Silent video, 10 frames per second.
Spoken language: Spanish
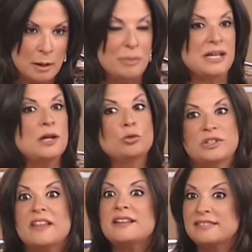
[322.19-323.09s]
para
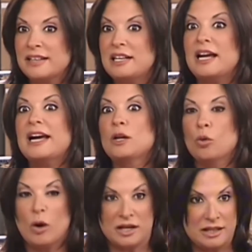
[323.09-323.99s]
ustedes ser el
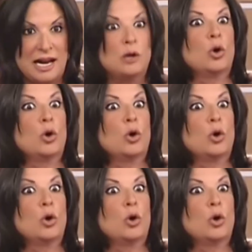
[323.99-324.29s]
guardián,